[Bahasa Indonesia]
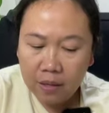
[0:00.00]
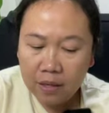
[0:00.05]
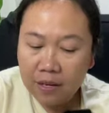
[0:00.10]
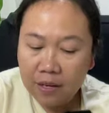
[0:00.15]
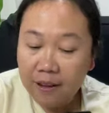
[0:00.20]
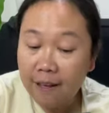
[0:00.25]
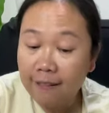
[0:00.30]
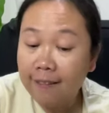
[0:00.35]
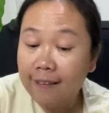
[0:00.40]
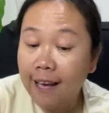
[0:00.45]

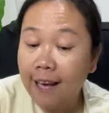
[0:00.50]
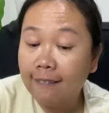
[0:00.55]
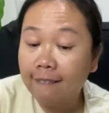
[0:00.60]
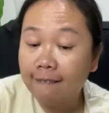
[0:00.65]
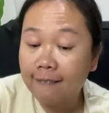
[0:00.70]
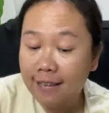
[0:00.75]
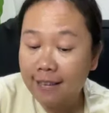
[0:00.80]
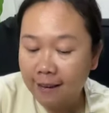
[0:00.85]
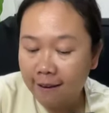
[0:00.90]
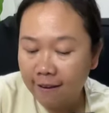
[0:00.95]
Jadi
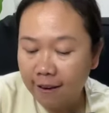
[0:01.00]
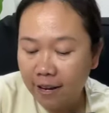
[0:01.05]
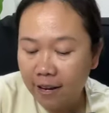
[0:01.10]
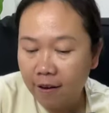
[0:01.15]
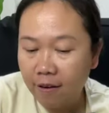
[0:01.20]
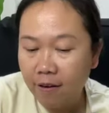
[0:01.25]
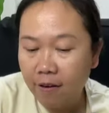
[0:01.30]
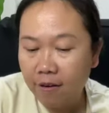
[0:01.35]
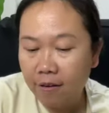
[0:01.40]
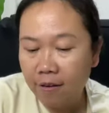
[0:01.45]
hati-hati gue
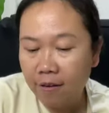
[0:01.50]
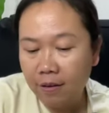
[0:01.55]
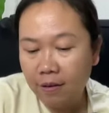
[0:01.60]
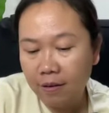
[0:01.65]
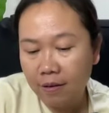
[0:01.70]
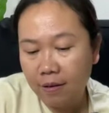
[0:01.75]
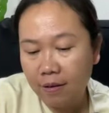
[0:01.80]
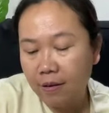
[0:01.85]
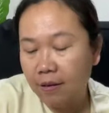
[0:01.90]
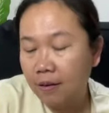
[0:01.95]
yo.
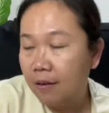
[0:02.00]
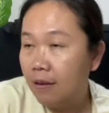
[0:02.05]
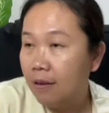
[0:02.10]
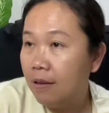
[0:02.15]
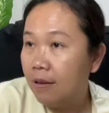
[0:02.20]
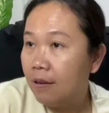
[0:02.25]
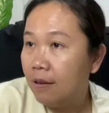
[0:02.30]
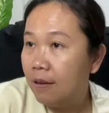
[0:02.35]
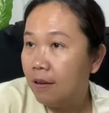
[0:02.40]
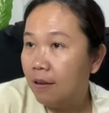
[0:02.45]

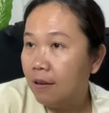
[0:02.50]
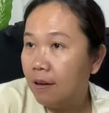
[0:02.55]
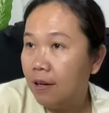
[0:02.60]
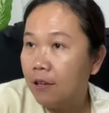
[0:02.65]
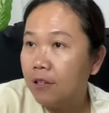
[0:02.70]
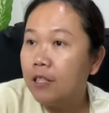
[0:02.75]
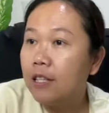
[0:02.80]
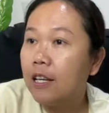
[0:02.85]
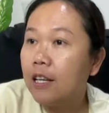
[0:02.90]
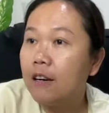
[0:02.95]

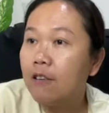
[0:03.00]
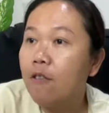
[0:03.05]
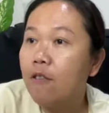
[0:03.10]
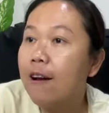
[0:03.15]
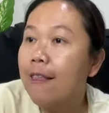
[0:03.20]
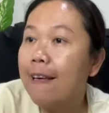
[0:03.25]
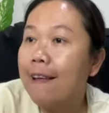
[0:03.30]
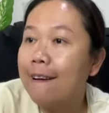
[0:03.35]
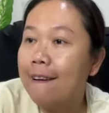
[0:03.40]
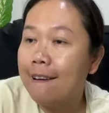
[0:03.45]
Lebih kenalan
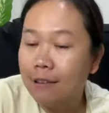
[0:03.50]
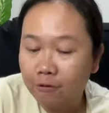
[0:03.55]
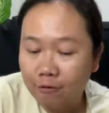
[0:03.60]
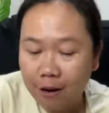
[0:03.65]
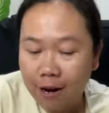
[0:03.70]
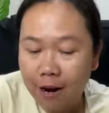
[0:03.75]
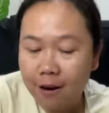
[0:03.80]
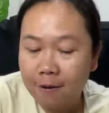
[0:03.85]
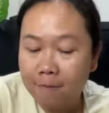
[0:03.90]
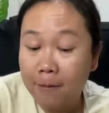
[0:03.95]
orang lanang
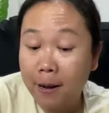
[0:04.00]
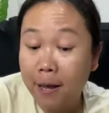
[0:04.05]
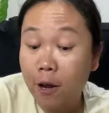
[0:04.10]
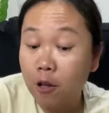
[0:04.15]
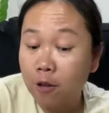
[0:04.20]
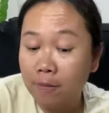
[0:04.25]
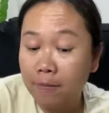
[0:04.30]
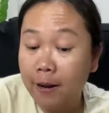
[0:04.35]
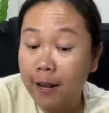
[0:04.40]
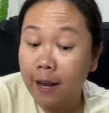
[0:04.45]
suaranya
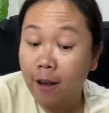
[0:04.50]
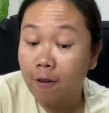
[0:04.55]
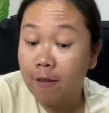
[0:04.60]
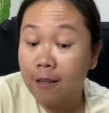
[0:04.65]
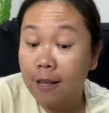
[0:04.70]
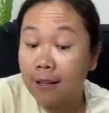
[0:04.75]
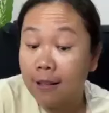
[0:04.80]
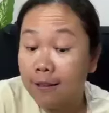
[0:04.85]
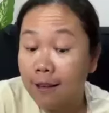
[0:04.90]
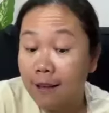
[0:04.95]
meleot-meleot,
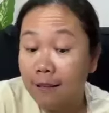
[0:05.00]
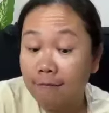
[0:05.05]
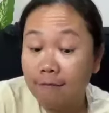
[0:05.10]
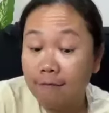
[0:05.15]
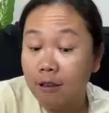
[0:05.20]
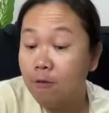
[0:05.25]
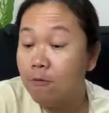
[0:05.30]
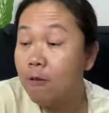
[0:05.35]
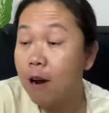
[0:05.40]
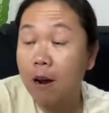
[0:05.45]

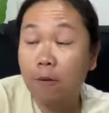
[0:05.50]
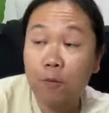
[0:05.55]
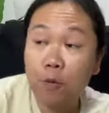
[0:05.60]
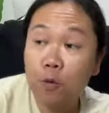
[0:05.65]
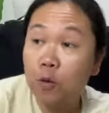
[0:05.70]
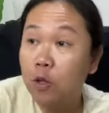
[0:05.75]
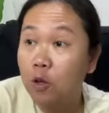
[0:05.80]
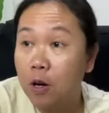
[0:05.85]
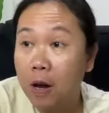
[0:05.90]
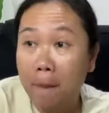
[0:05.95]
hati-hati uangmu
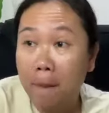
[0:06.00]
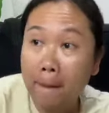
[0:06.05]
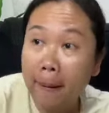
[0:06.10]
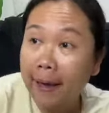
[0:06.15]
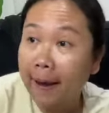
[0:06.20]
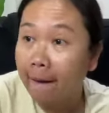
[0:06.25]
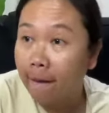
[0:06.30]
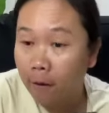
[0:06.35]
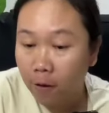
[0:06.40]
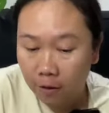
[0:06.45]
juga
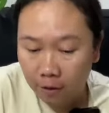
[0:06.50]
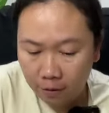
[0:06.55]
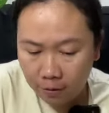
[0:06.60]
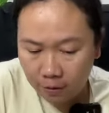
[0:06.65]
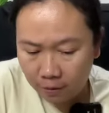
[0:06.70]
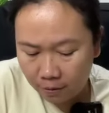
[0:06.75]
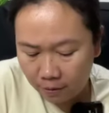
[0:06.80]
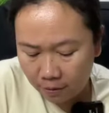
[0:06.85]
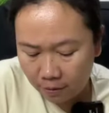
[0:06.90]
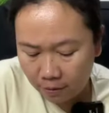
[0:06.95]
meleot.
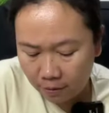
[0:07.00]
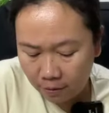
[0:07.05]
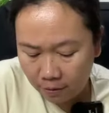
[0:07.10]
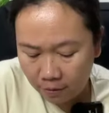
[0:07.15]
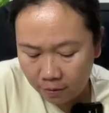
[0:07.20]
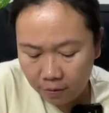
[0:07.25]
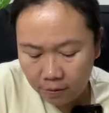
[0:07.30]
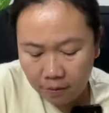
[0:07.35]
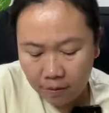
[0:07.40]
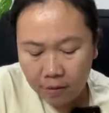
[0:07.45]

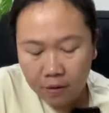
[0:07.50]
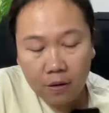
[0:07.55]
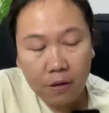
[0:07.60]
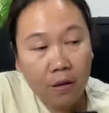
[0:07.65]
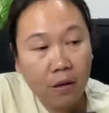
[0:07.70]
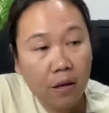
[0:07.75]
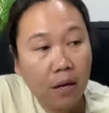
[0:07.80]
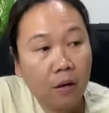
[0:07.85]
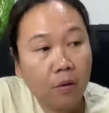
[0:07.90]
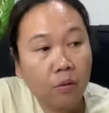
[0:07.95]

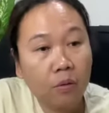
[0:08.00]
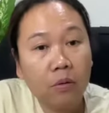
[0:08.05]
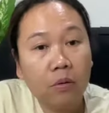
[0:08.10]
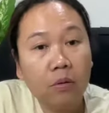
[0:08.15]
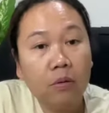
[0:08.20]
Halo?